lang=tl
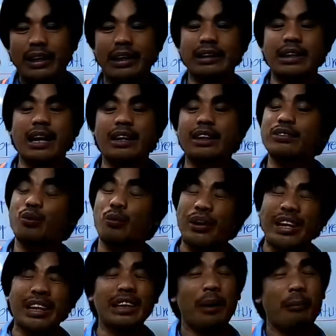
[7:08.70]
It occurs
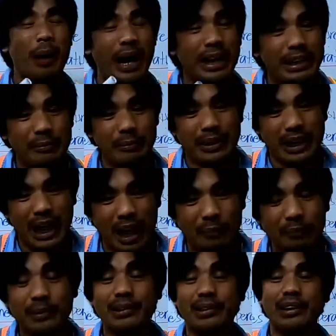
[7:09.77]
when the body
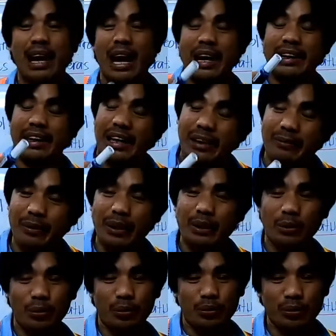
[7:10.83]
becomes unable
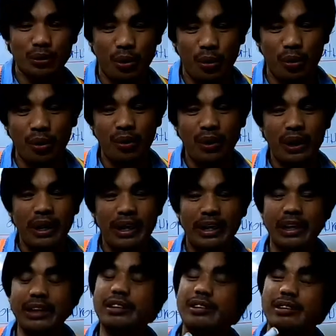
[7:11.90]
to control
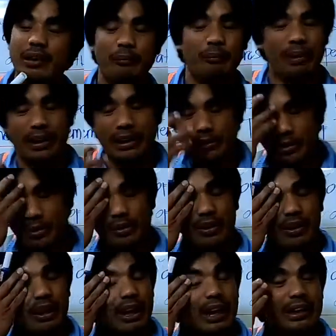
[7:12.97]
its
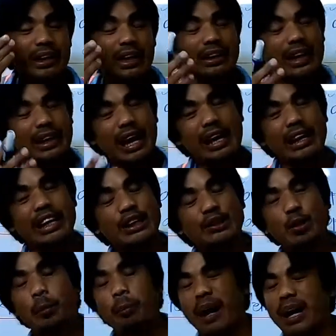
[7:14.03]
temperature. Nangyayari
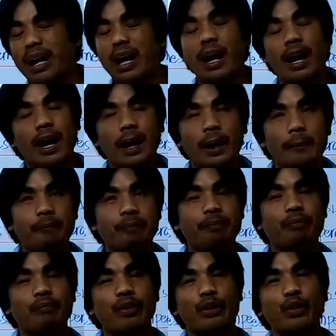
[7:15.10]
ito pag uh,
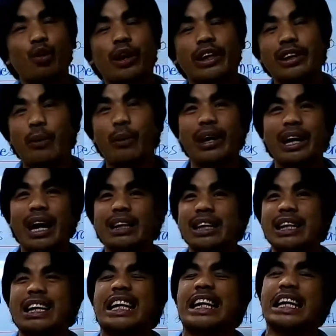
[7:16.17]
yung katawan
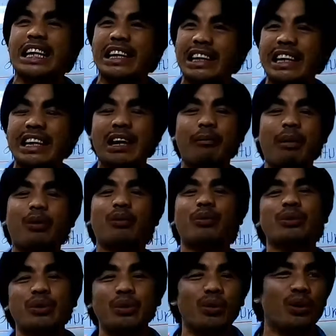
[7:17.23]
natin hindi na
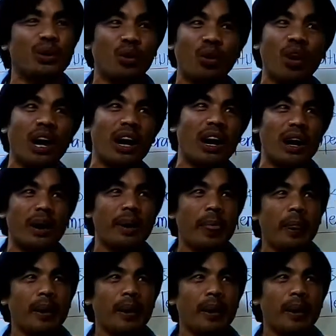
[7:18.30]
makontrol yung uh,